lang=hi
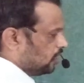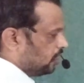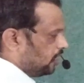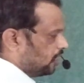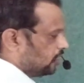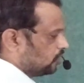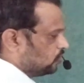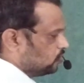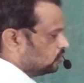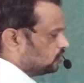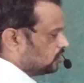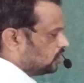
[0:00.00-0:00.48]

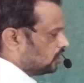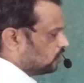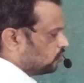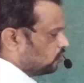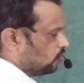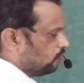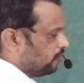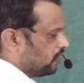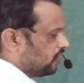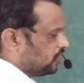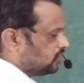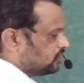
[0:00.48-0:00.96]
एक दूसरे को
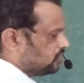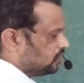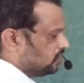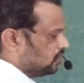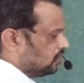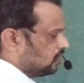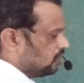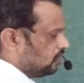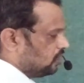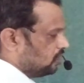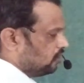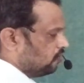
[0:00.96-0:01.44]
मेश
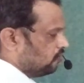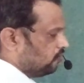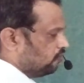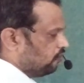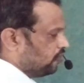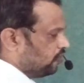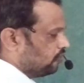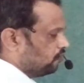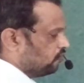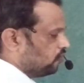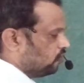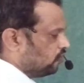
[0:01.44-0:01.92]

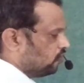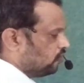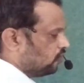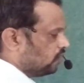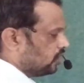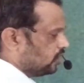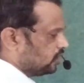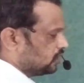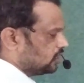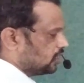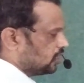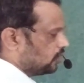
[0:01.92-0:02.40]
फिर वो
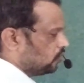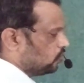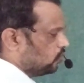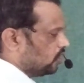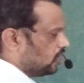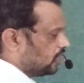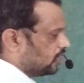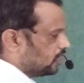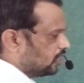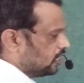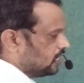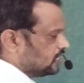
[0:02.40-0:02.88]

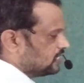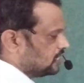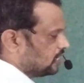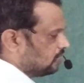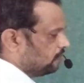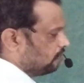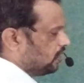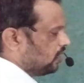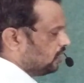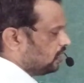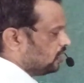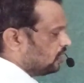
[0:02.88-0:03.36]
सर्कुलर केसिंग
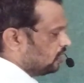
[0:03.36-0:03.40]
में